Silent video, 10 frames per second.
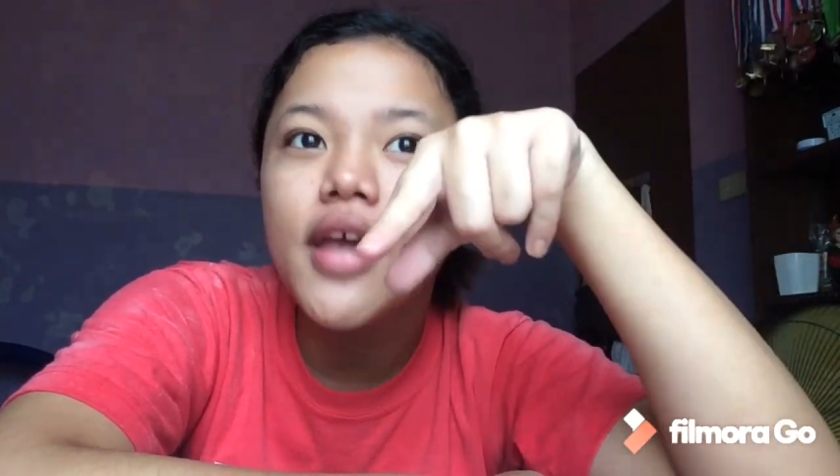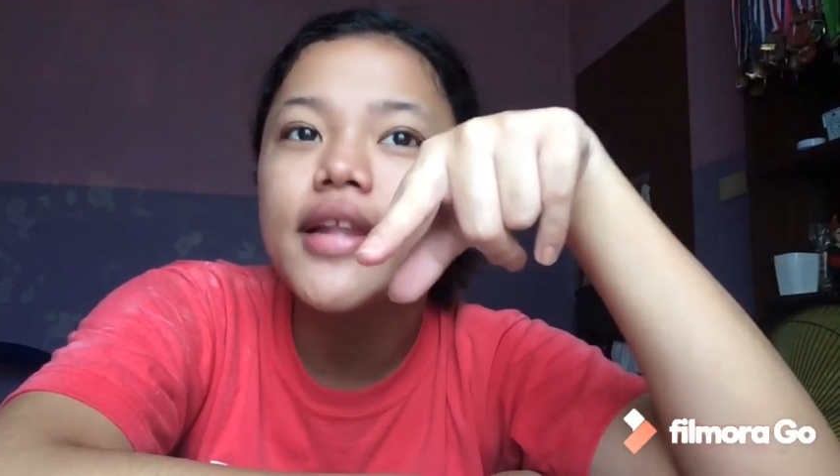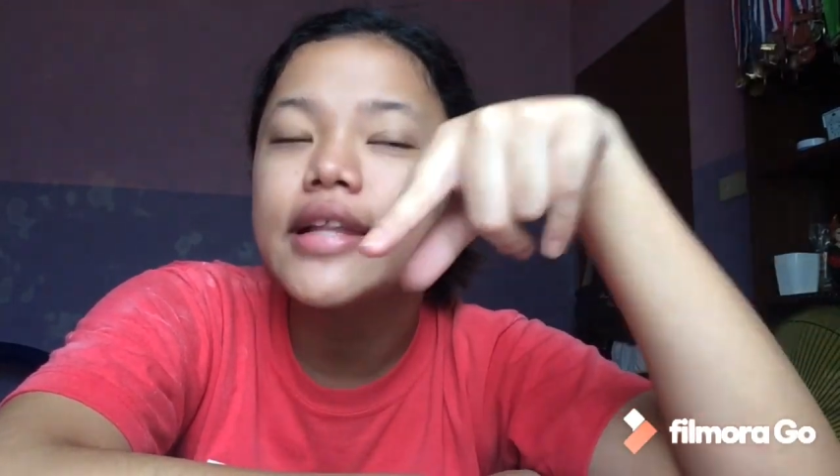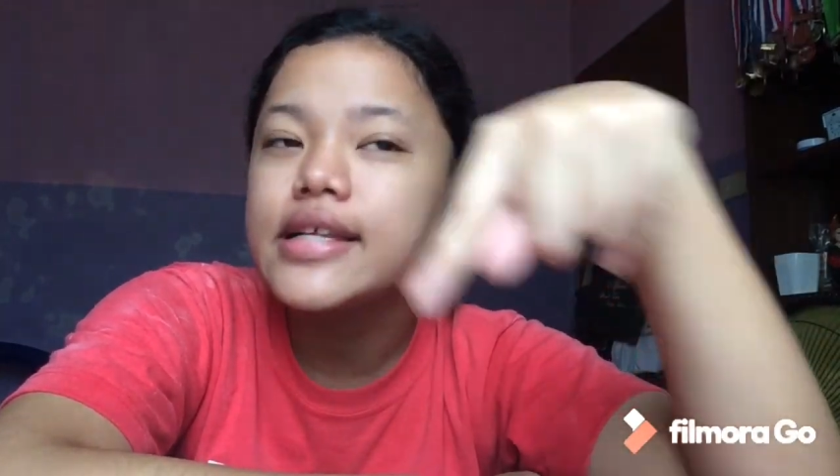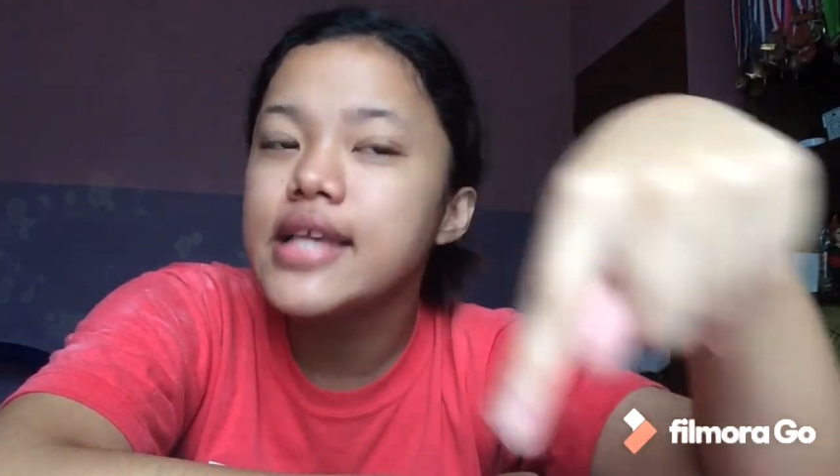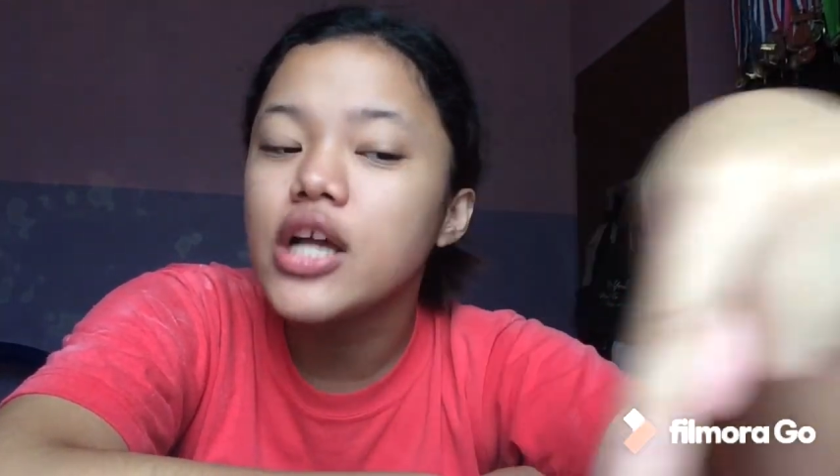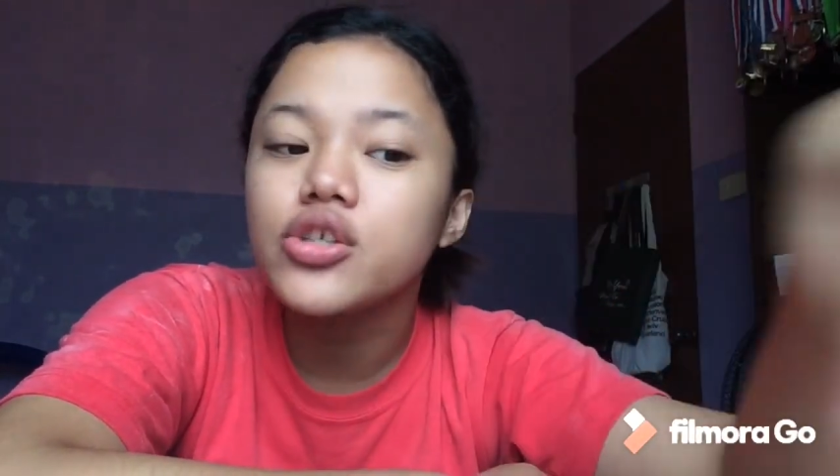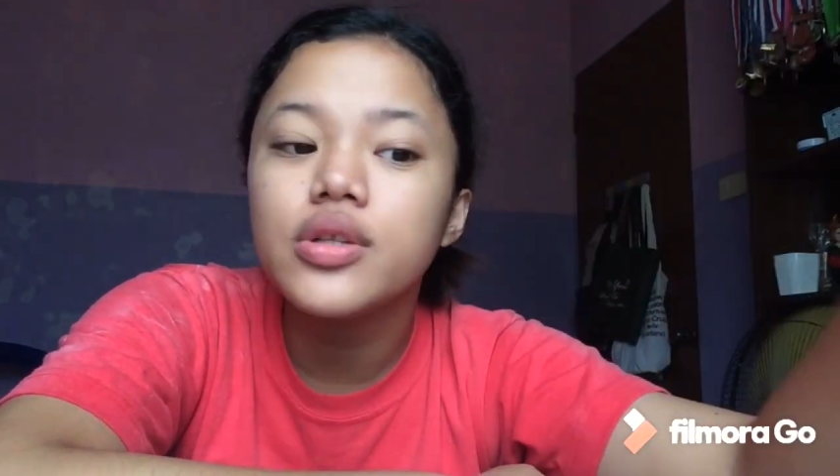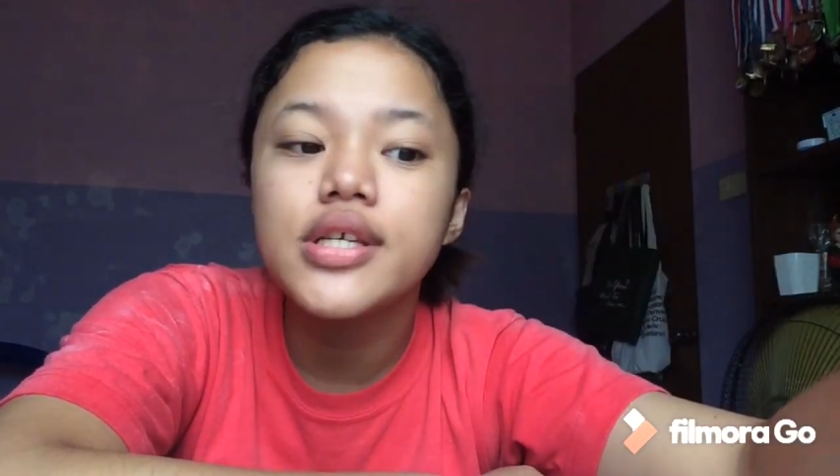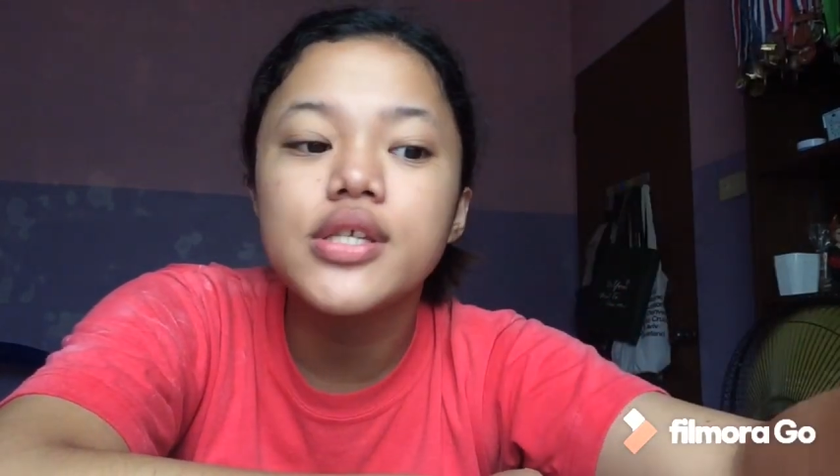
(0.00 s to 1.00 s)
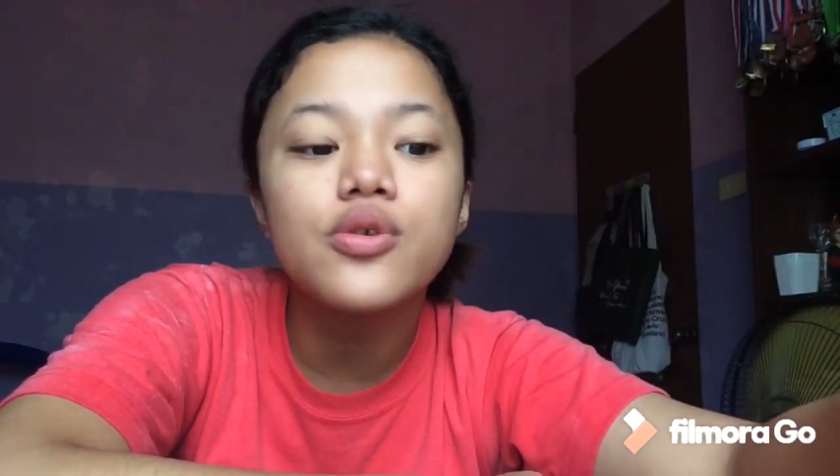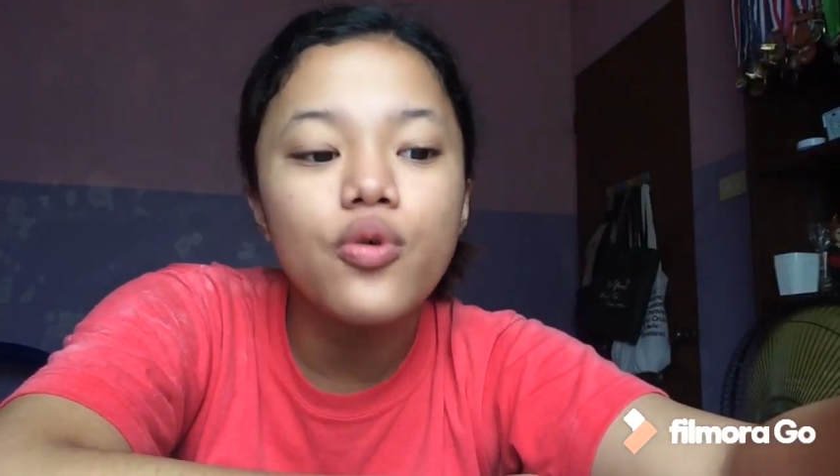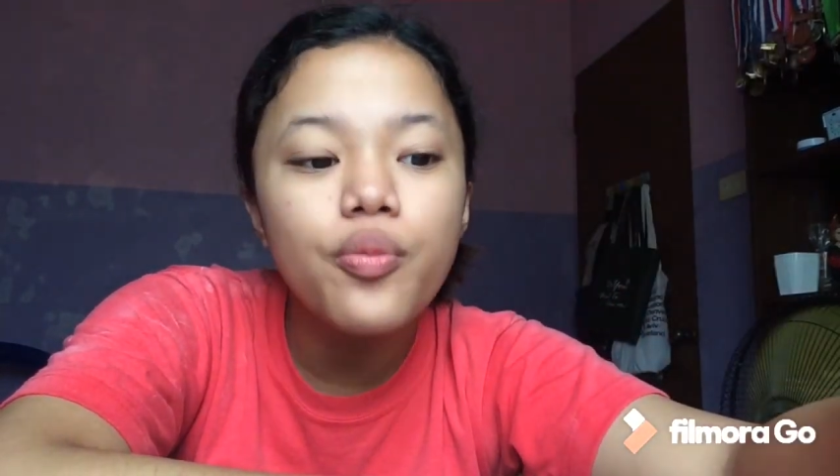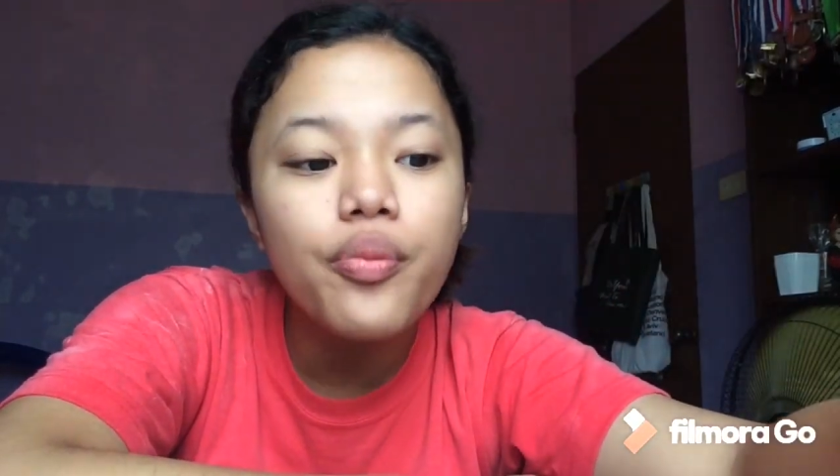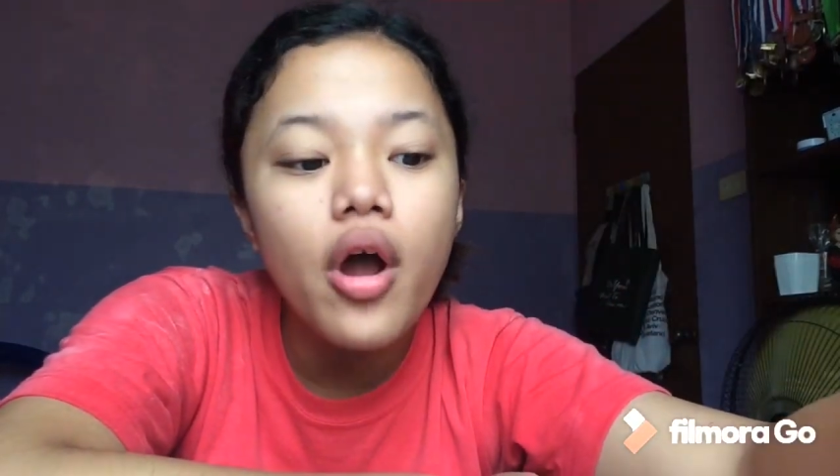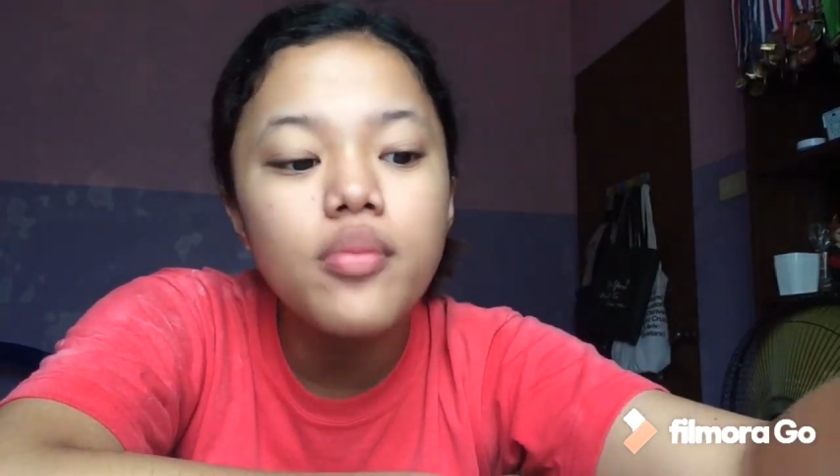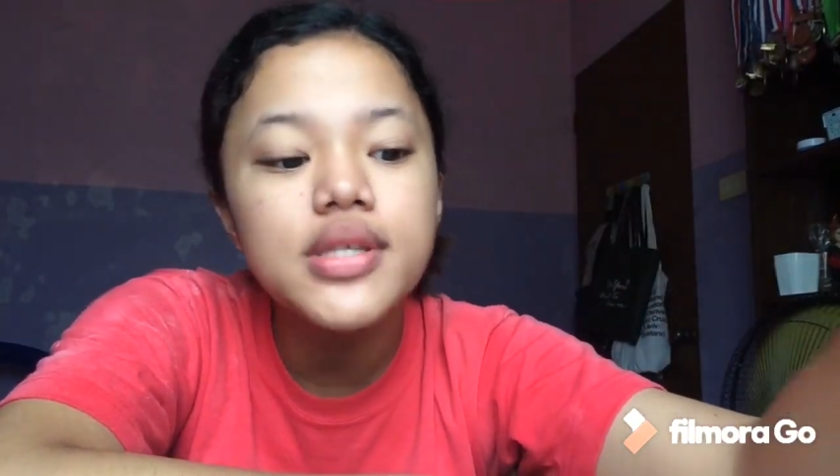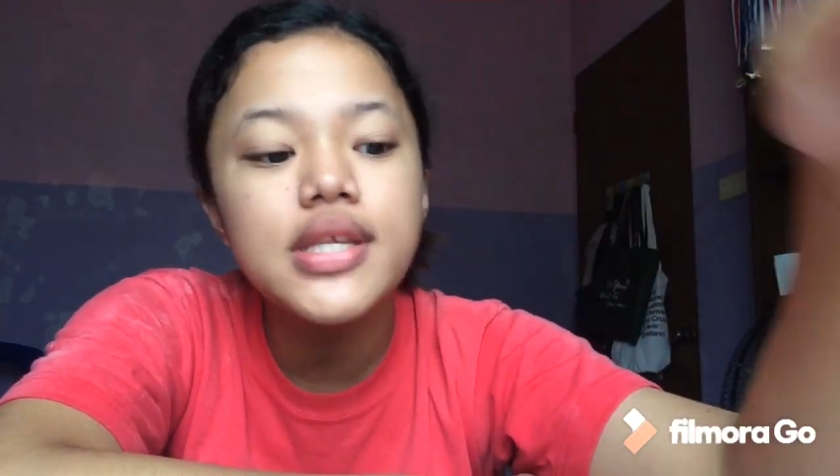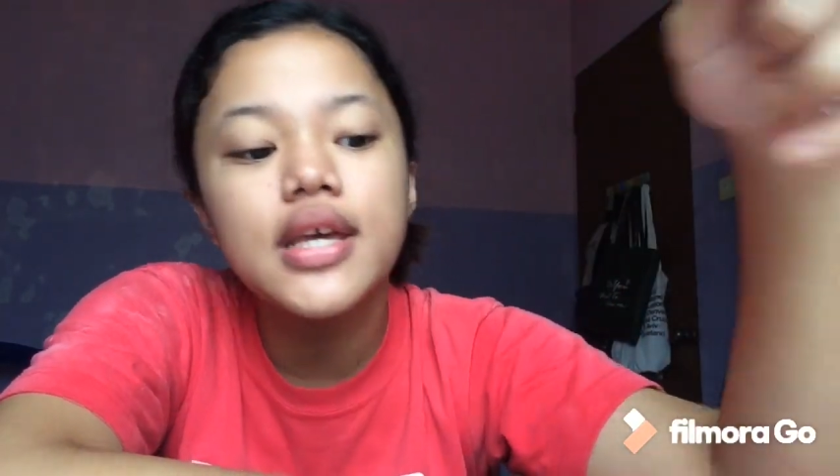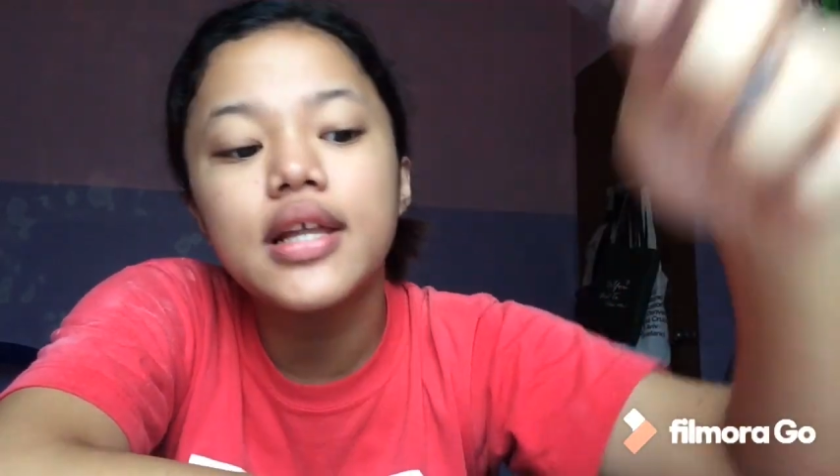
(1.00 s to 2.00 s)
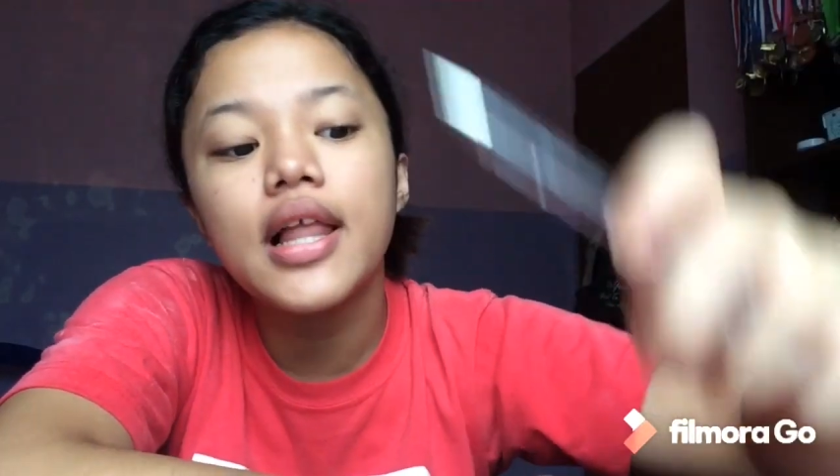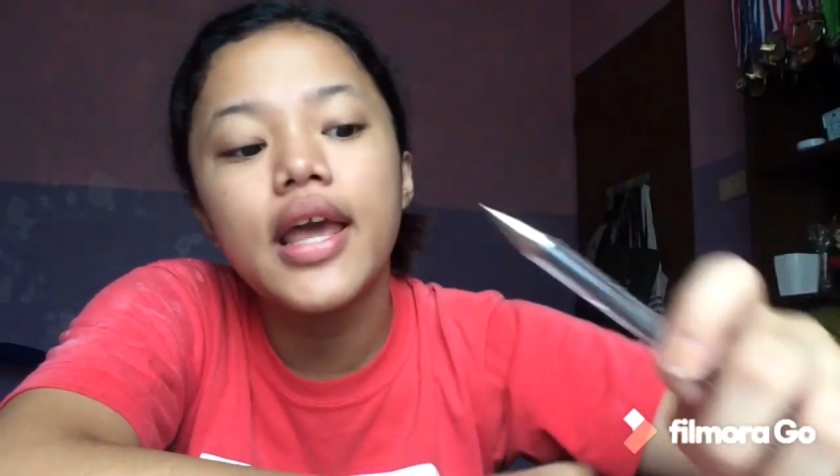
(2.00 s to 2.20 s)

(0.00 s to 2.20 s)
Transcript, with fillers: and it is actually so promising.